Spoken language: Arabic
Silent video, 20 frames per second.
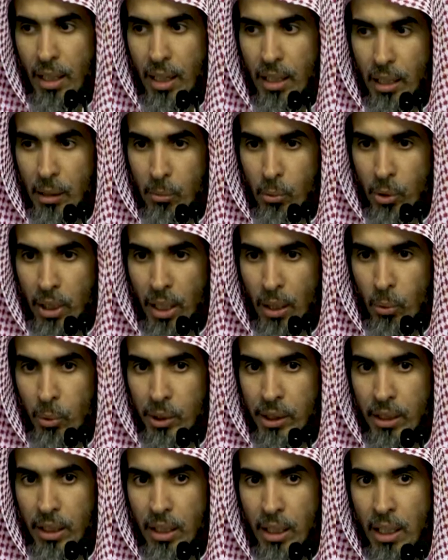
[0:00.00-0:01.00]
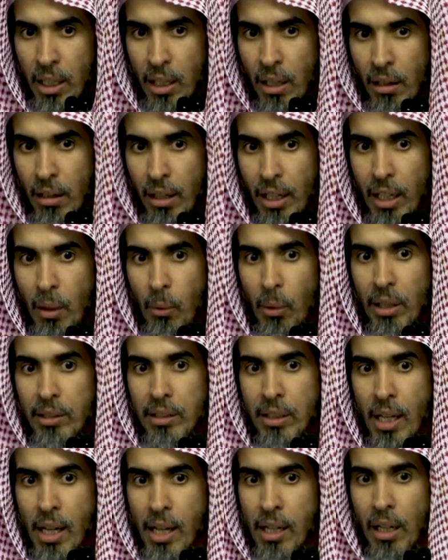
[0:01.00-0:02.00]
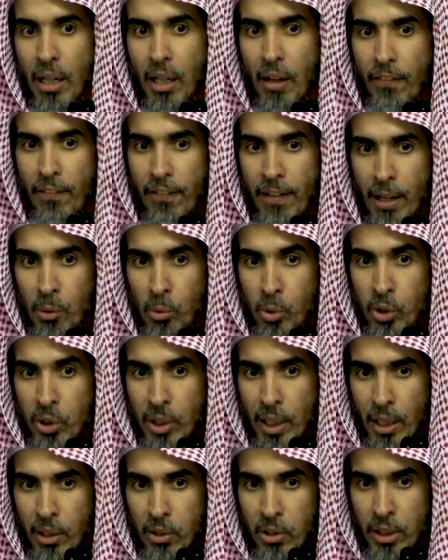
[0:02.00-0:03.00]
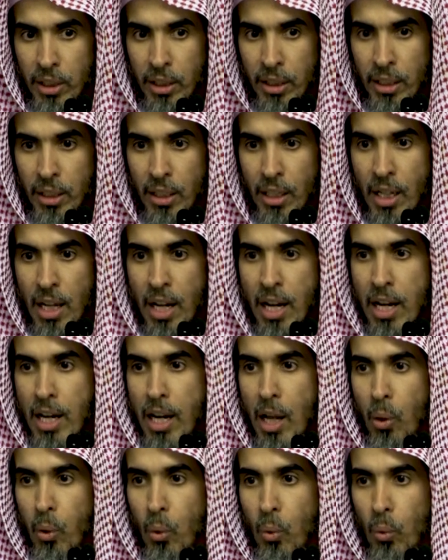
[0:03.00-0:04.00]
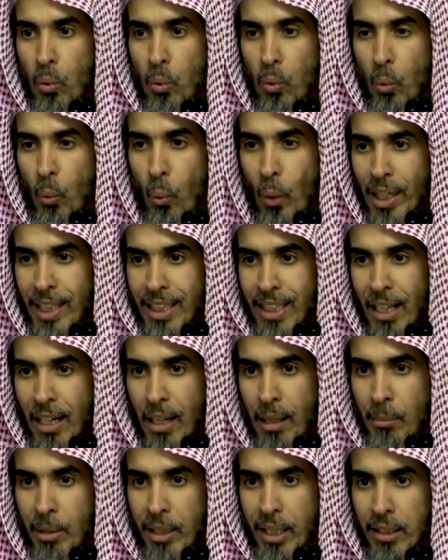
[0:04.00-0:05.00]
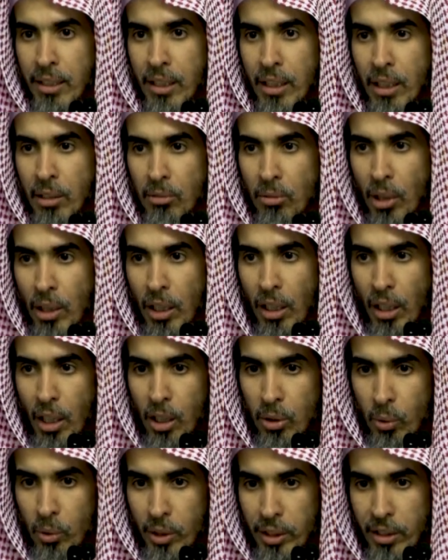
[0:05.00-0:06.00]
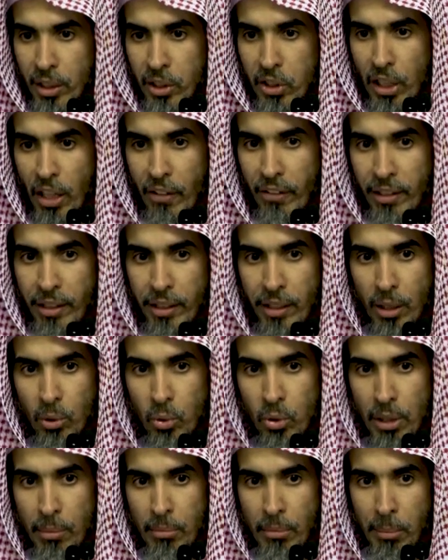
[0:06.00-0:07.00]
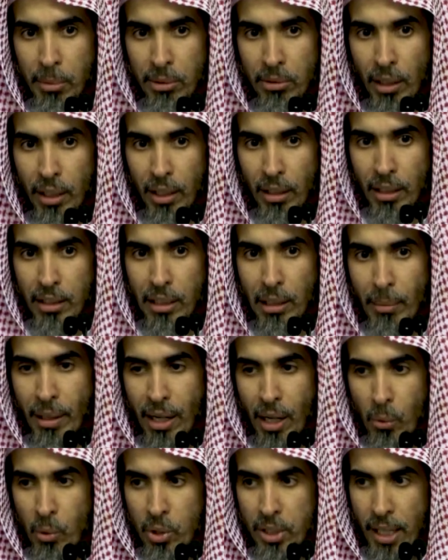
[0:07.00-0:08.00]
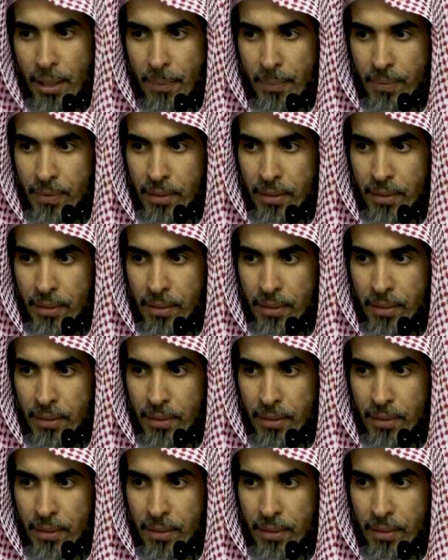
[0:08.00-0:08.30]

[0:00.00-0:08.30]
قال المناوي قال وقد كان القفال الشاشي له ولتلامذته طريقة عند الشافعية تسمى بطريقة المراوزة